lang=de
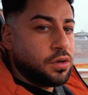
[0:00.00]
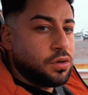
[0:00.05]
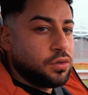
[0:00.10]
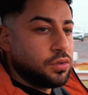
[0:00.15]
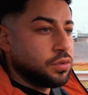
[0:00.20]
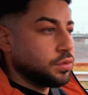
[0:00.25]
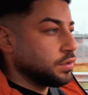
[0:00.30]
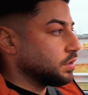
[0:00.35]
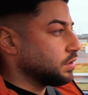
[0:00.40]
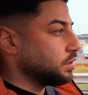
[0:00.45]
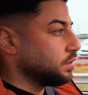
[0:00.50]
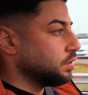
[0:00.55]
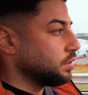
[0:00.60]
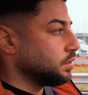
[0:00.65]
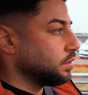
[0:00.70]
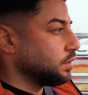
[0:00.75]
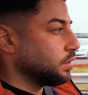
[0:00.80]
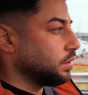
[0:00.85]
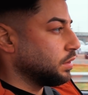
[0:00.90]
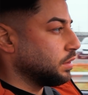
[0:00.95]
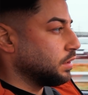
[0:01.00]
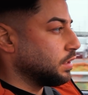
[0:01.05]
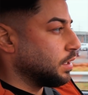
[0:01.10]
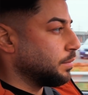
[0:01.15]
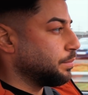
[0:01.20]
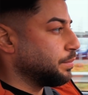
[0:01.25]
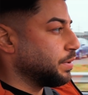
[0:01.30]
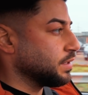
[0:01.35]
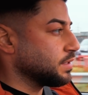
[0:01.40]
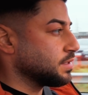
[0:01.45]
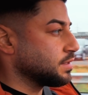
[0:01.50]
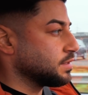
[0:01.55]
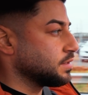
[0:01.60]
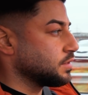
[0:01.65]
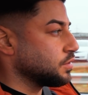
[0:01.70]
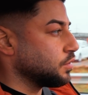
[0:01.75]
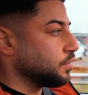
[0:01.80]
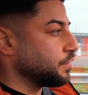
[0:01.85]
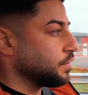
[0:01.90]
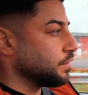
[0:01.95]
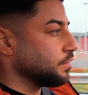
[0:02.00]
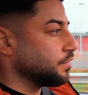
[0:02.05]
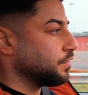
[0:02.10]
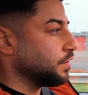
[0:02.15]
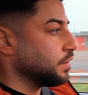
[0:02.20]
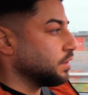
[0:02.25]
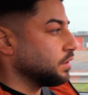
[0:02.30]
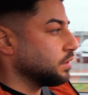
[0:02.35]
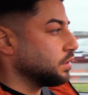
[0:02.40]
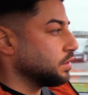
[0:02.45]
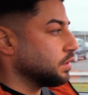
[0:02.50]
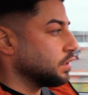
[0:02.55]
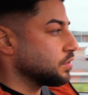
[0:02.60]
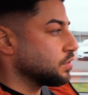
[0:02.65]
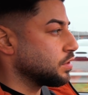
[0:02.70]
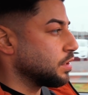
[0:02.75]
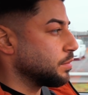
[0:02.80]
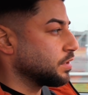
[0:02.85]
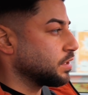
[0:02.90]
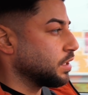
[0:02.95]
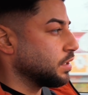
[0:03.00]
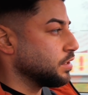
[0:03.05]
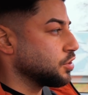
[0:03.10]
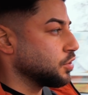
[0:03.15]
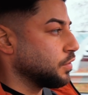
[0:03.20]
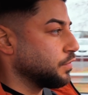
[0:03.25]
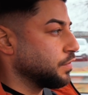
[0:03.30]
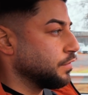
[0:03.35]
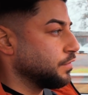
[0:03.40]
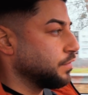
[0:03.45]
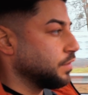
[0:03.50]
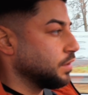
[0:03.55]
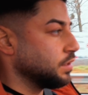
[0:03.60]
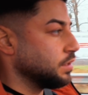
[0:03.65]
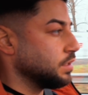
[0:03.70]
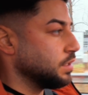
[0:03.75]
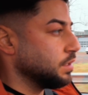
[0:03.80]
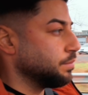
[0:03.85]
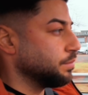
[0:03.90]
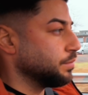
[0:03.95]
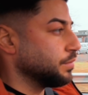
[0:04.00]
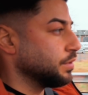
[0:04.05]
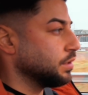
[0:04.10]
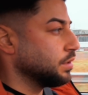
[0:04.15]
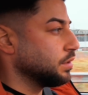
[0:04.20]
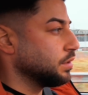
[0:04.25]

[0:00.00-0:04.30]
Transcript: Und da passt es auf jeden Fall. Also damit kann ich auf jeden Fall leben.